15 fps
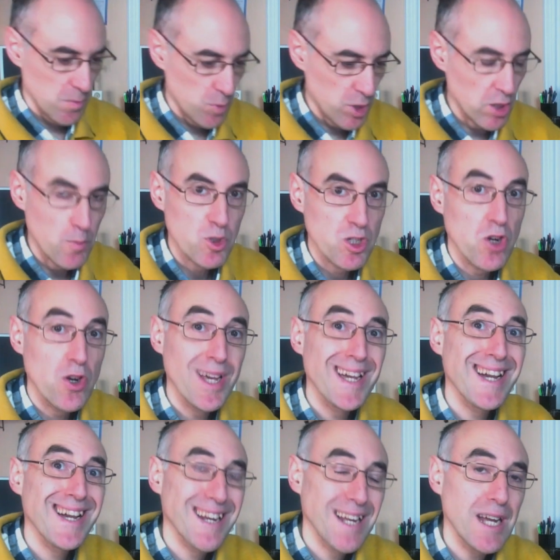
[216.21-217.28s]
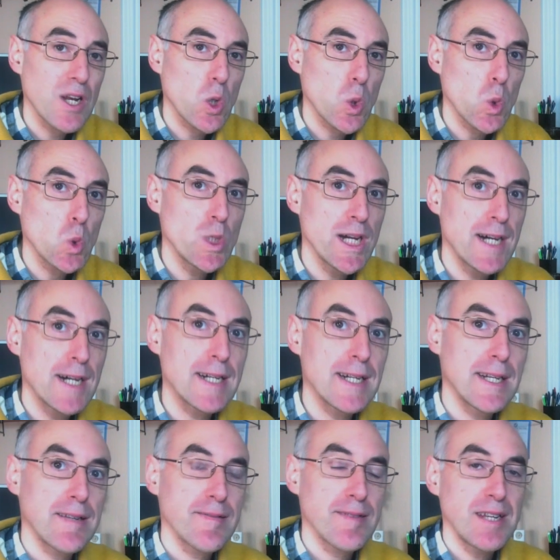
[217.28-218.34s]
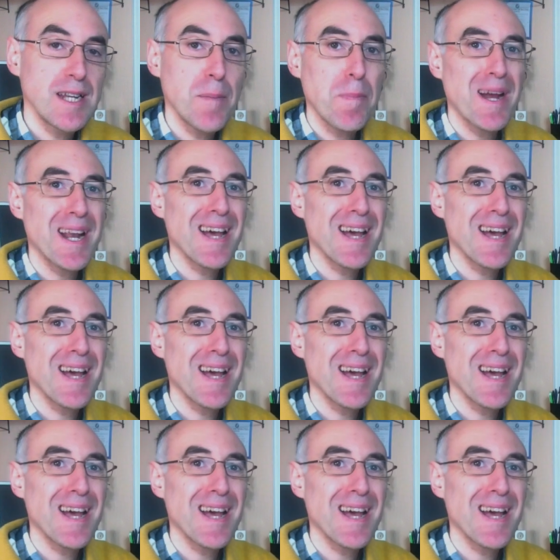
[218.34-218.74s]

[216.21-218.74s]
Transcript: Bueno, pues ahora hay que crear una escena para